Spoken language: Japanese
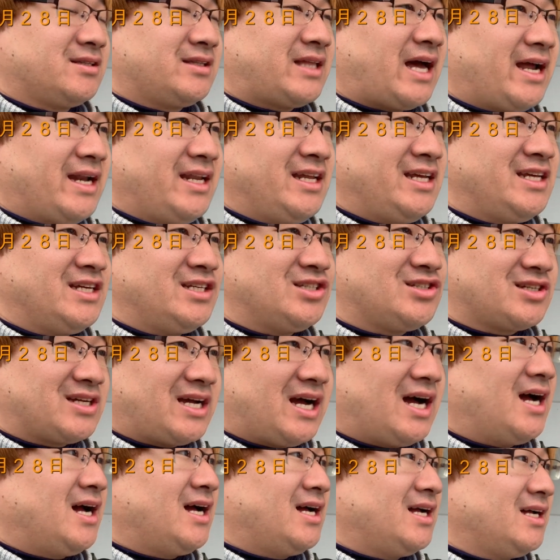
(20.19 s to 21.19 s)
タリーズ
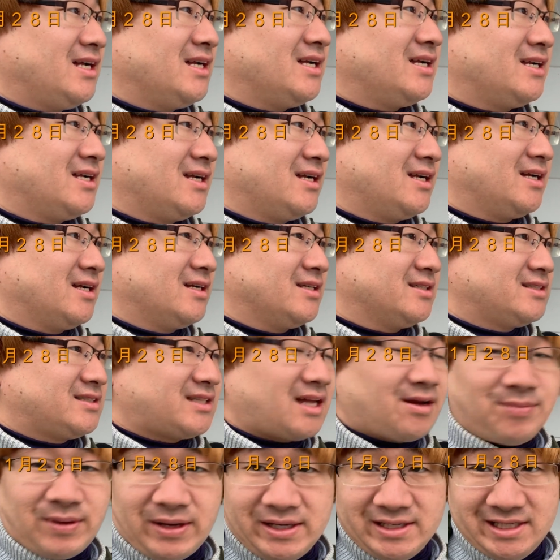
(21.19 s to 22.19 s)
か
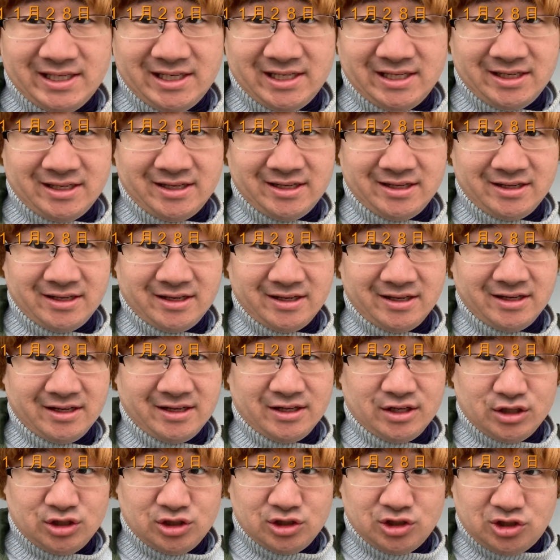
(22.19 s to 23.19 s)
スタバに
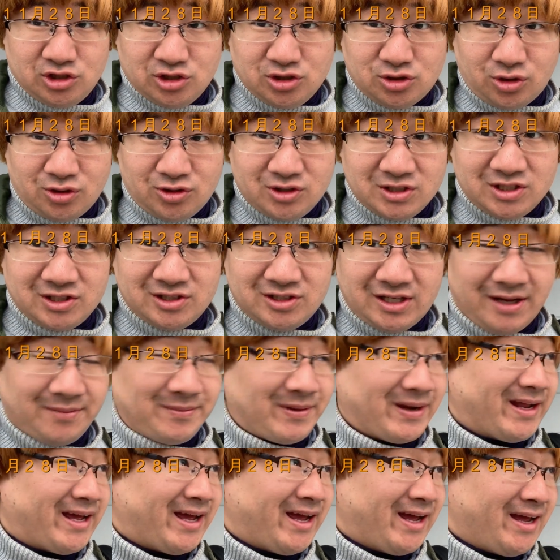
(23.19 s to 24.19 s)
16時ぐらい
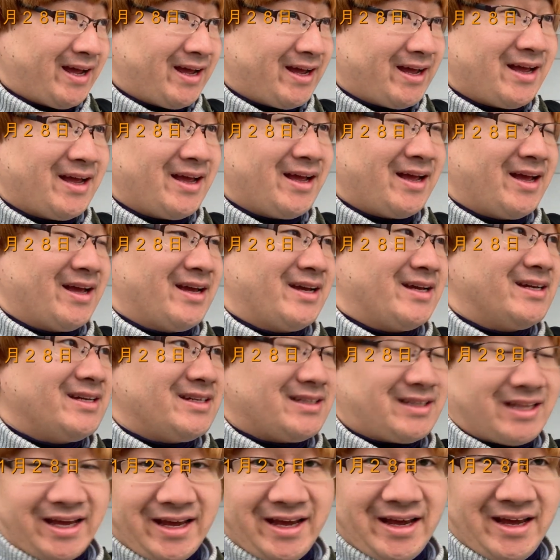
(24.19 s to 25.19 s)
まで
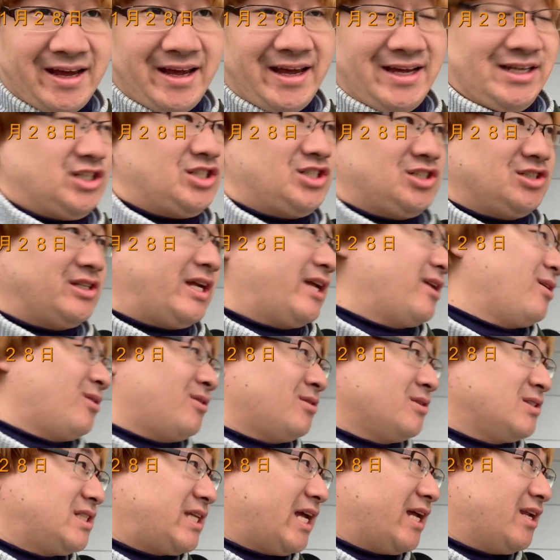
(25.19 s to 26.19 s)
いて編集など
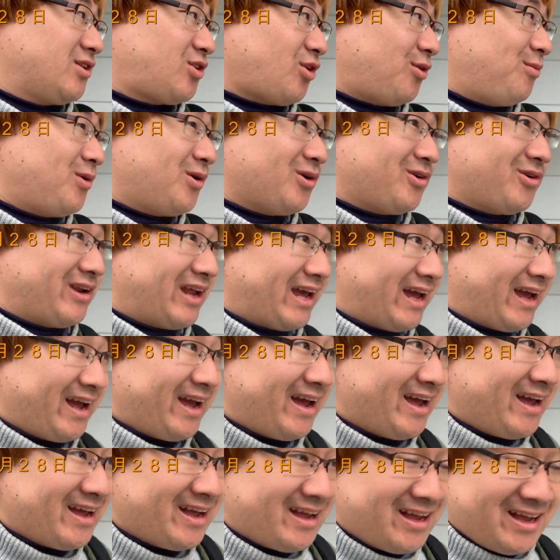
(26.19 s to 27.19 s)
していると思うの
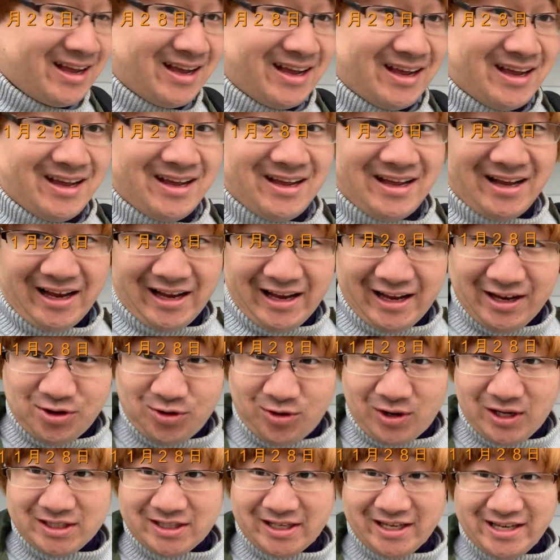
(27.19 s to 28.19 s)
で、
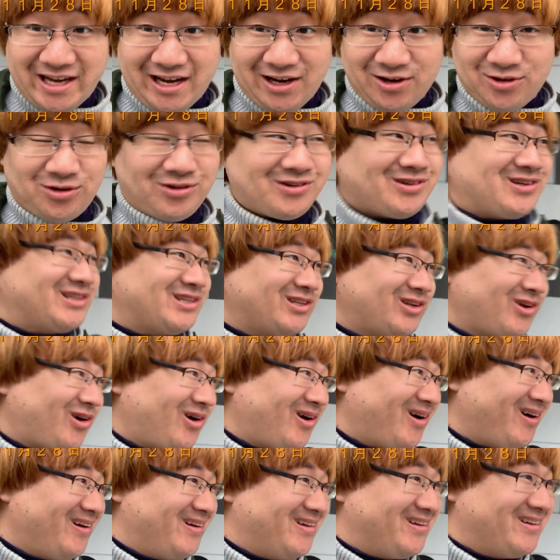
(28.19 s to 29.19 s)
よかったら100億人
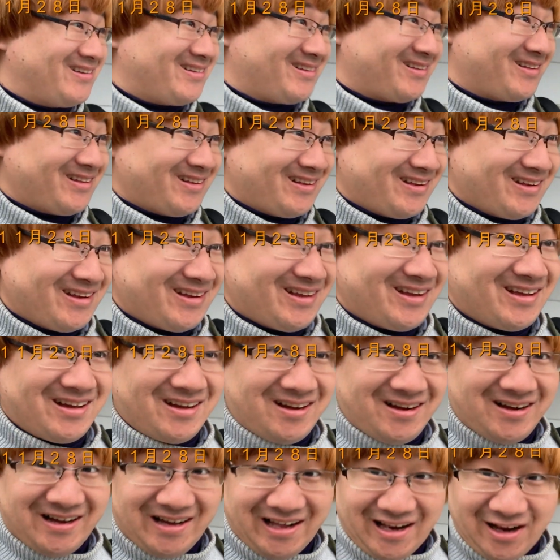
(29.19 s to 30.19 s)
の
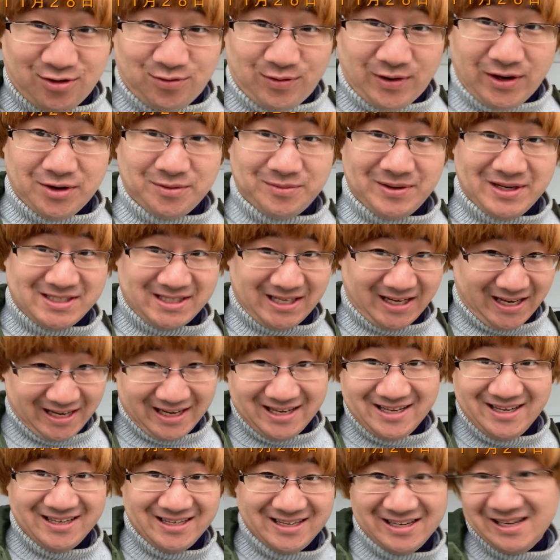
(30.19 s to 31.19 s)
カラクファンの皆さん
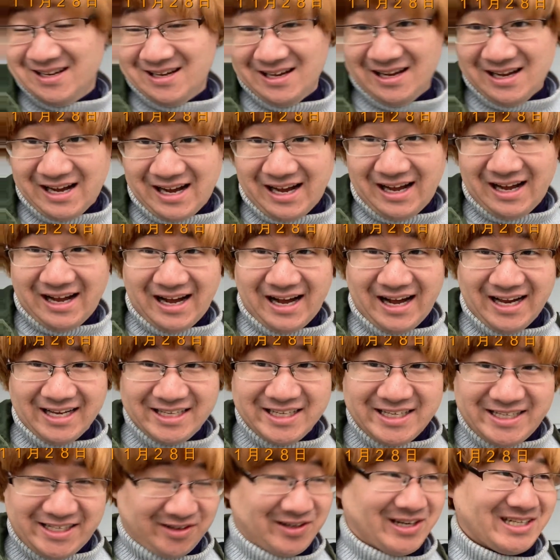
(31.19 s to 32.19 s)
会い
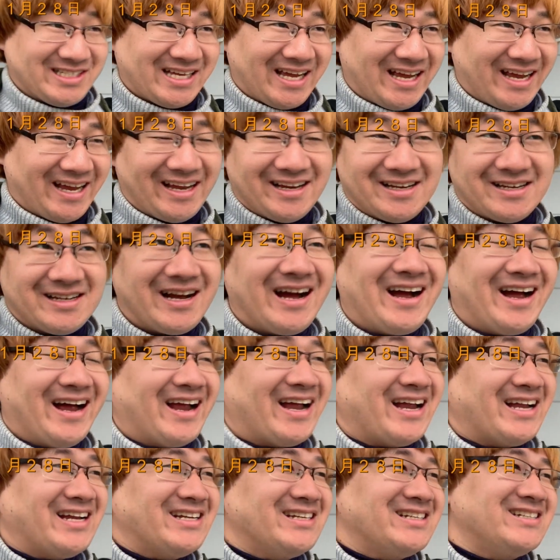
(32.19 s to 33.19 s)
に来てください。は
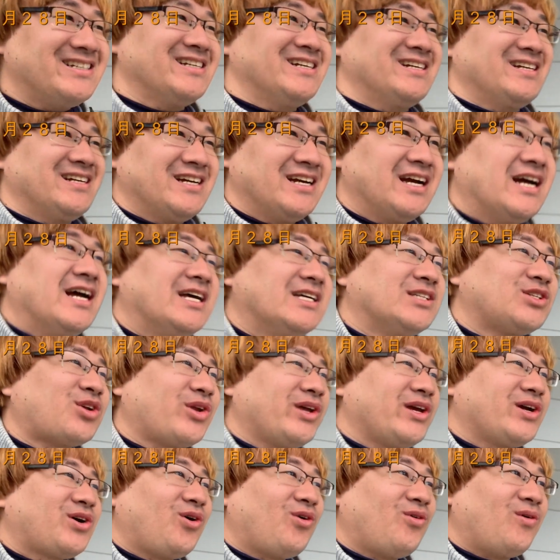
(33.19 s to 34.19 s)
い、そ
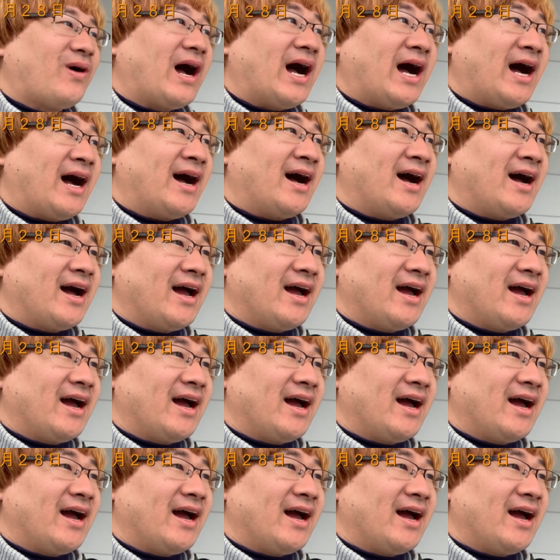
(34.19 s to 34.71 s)
れ以降は